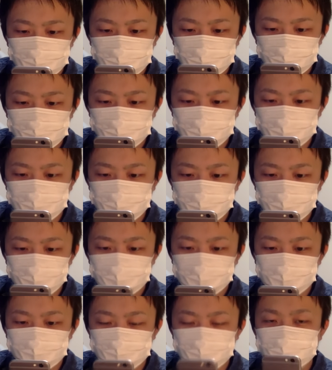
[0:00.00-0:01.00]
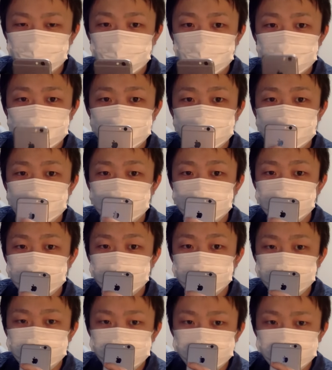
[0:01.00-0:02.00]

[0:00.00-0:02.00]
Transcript: なんですが、お願いします。